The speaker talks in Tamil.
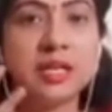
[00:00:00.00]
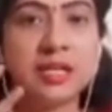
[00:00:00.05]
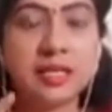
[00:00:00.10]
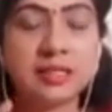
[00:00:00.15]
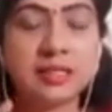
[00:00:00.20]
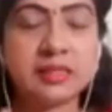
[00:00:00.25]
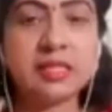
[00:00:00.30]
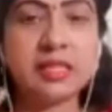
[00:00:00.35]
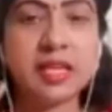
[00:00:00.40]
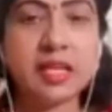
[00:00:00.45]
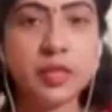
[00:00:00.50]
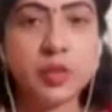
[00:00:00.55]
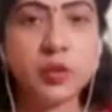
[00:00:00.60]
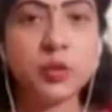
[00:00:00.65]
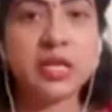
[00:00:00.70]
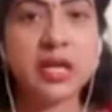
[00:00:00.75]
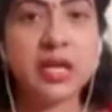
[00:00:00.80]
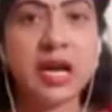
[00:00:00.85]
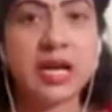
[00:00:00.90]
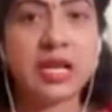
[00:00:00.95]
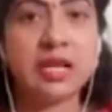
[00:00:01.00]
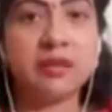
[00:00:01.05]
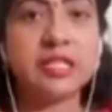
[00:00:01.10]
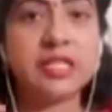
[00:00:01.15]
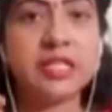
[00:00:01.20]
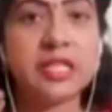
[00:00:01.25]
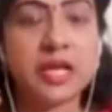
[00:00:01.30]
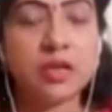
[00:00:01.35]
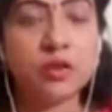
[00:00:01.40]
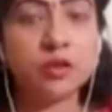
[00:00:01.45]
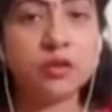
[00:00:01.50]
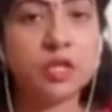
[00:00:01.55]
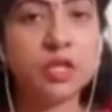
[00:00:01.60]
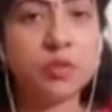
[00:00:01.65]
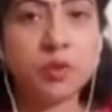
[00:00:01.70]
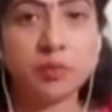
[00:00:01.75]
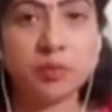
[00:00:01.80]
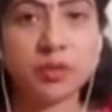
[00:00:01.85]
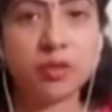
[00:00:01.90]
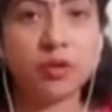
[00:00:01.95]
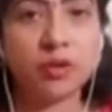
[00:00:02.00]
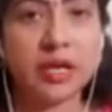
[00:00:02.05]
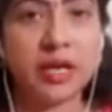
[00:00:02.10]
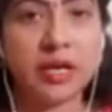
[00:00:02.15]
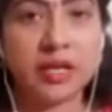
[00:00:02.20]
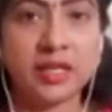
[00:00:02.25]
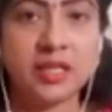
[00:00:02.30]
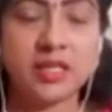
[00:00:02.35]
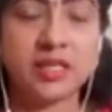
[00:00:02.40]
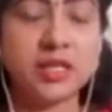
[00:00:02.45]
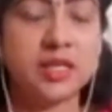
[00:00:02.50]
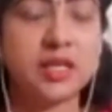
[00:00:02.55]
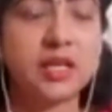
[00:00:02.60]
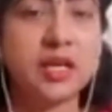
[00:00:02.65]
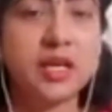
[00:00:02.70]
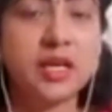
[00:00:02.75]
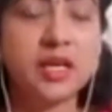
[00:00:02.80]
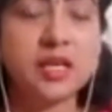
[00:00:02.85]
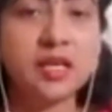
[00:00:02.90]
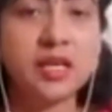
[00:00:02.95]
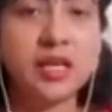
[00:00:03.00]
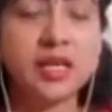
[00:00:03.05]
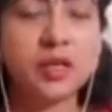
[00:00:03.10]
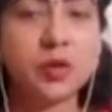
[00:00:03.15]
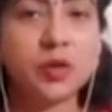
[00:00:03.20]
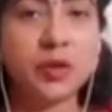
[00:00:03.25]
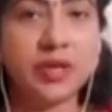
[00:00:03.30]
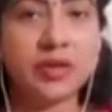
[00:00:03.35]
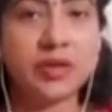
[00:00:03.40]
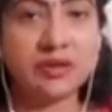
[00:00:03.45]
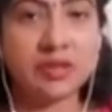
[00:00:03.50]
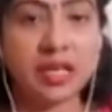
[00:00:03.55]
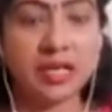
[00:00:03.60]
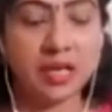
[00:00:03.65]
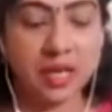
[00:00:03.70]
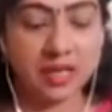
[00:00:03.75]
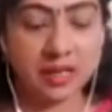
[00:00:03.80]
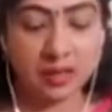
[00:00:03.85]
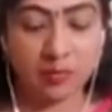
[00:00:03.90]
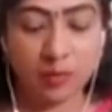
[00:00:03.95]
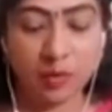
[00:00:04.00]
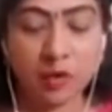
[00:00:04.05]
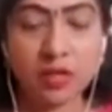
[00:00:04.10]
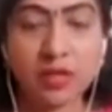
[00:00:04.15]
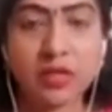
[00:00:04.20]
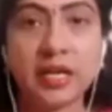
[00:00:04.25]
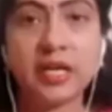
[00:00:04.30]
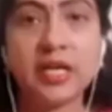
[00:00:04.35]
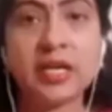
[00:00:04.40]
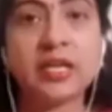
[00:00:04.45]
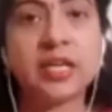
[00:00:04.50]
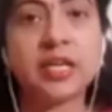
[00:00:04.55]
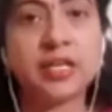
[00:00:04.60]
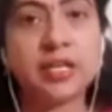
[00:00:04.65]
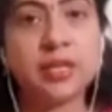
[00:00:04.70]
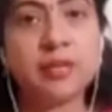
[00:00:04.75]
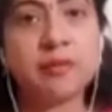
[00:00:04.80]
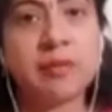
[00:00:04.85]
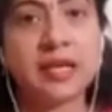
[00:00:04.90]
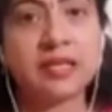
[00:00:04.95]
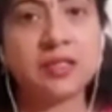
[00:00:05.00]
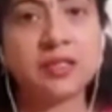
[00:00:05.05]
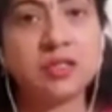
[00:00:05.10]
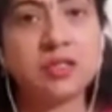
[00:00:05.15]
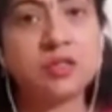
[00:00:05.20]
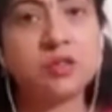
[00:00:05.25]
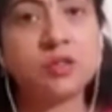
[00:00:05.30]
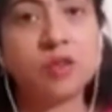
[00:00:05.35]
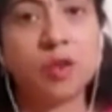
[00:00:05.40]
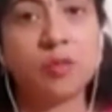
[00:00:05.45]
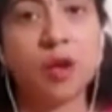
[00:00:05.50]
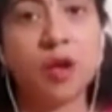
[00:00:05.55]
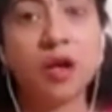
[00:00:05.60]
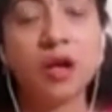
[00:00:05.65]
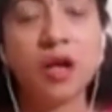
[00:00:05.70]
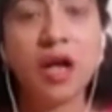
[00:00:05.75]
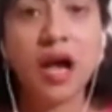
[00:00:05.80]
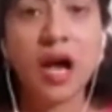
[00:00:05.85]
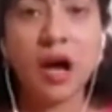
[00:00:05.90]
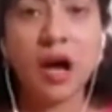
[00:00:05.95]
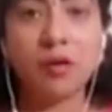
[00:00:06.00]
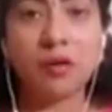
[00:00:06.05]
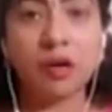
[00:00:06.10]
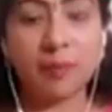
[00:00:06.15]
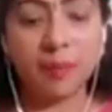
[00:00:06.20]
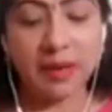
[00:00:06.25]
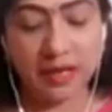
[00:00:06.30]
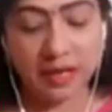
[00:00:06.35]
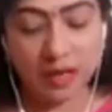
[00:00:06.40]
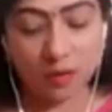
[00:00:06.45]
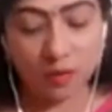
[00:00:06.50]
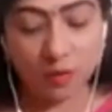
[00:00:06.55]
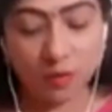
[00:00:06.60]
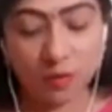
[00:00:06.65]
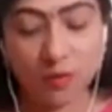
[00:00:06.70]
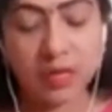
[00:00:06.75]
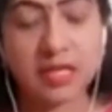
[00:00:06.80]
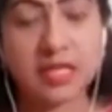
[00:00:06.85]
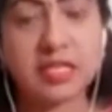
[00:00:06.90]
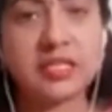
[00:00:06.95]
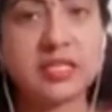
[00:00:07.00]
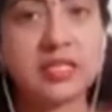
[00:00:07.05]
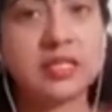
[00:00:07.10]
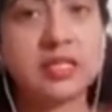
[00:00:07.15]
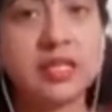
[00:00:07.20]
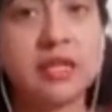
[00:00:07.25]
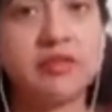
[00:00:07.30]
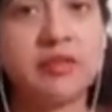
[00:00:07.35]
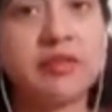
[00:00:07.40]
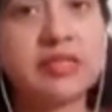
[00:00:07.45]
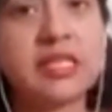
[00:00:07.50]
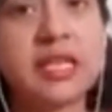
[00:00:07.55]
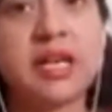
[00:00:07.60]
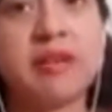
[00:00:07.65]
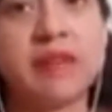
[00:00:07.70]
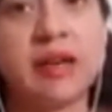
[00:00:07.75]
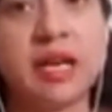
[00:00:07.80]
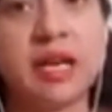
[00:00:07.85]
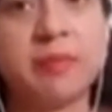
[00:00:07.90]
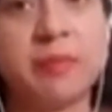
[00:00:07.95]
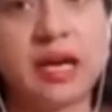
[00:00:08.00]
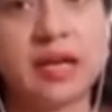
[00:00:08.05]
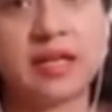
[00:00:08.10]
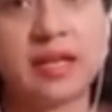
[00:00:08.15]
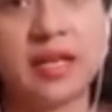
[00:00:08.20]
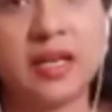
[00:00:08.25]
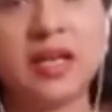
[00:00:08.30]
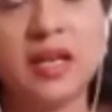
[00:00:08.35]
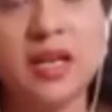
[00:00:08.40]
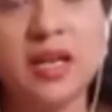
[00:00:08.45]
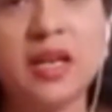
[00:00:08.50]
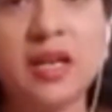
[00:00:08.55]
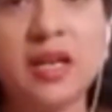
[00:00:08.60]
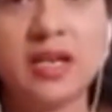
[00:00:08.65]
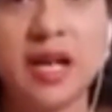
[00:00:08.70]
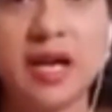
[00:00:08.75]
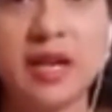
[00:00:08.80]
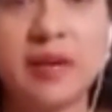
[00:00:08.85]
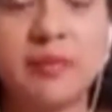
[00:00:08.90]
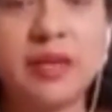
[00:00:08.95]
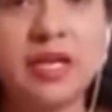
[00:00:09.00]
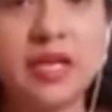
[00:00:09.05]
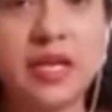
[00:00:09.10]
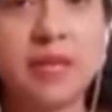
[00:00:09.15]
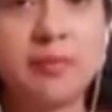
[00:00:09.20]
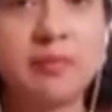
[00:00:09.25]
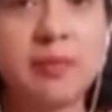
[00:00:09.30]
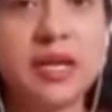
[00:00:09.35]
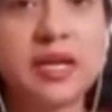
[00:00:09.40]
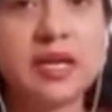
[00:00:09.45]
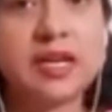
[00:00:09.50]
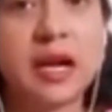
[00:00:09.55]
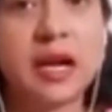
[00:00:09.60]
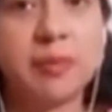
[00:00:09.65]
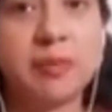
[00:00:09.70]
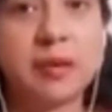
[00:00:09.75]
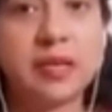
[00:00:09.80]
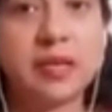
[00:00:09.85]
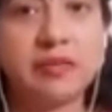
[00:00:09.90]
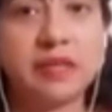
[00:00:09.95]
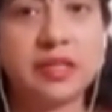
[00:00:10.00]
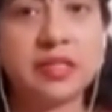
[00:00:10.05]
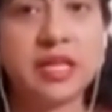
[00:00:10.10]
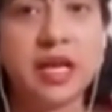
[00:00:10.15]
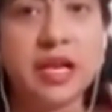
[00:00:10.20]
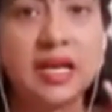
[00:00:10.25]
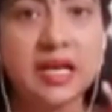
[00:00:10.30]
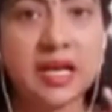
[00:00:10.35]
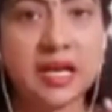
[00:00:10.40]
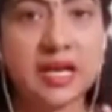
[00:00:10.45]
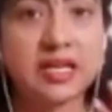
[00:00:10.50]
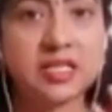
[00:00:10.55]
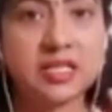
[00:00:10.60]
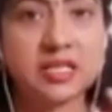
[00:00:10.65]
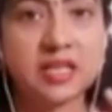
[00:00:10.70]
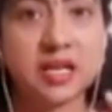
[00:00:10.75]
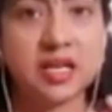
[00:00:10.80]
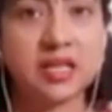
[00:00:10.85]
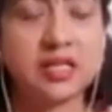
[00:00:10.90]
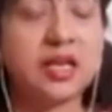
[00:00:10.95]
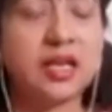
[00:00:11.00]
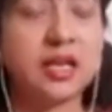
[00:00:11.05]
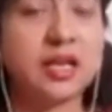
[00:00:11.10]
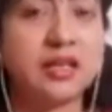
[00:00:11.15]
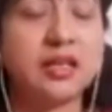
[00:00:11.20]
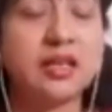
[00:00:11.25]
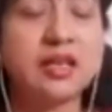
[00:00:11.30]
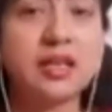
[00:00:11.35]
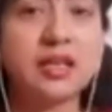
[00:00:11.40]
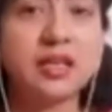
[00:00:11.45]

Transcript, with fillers: ரத்தத்தில் யூரியா அளவு இரநூத்தி முப்பதோடு என்கிட்ட கிளினிக் கூட்டிகிட்டு வந்தாங்க அந்த பொண்ணுக்கு ரெண்டு கிட்னியும் பாதிச்சுன்னு சொல்லுமோ அவங்க அப்பா நான் ரொம்ப கஷ்டத்தில் விவசாய வேலை பார்க்குறேன் நான் எப்படி என் பிள்ளையை காப்பாற்றுவேன்னு தலையை அடிச்சுட்டு அழுதாங்க